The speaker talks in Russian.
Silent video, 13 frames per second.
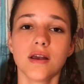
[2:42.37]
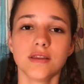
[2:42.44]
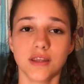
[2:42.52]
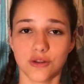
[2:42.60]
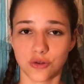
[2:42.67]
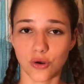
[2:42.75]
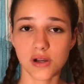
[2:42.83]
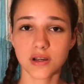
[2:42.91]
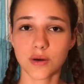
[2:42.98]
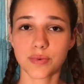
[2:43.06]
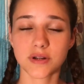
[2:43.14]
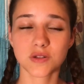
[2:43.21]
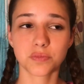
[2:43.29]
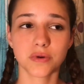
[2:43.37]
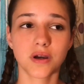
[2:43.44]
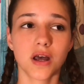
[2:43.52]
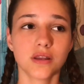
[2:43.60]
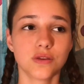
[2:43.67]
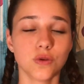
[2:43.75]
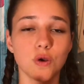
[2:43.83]
не только про
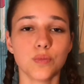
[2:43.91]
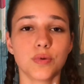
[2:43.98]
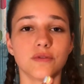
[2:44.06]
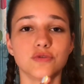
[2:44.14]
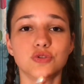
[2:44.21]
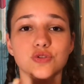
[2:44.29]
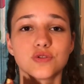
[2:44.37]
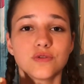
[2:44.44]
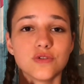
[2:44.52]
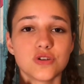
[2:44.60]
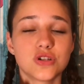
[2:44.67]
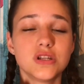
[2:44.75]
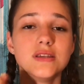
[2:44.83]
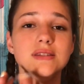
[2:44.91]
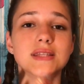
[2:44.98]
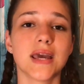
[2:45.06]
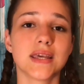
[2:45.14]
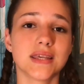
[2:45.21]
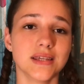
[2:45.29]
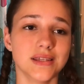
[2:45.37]
шпагат, но и про всю свою жизнь,
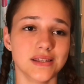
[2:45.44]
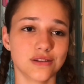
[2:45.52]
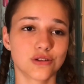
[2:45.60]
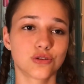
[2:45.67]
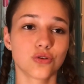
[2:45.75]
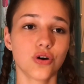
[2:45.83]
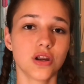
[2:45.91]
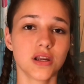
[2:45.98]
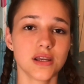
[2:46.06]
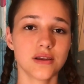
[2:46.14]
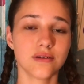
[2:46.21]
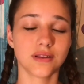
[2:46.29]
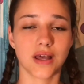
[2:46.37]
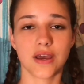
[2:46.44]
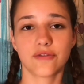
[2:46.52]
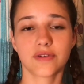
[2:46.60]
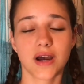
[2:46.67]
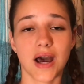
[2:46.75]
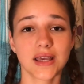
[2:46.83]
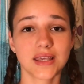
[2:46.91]
всякие истории,
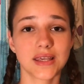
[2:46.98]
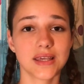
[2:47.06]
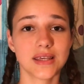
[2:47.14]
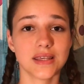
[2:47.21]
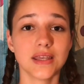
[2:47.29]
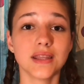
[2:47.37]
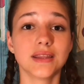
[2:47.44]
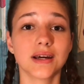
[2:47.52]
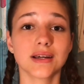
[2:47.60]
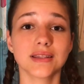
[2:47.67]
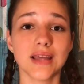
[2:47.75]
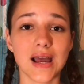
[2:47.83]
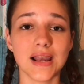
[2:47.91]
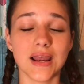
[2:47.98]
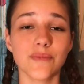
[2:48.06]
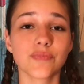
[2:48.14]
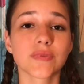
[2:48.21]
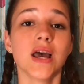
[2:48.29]
лайфхаки и так далее.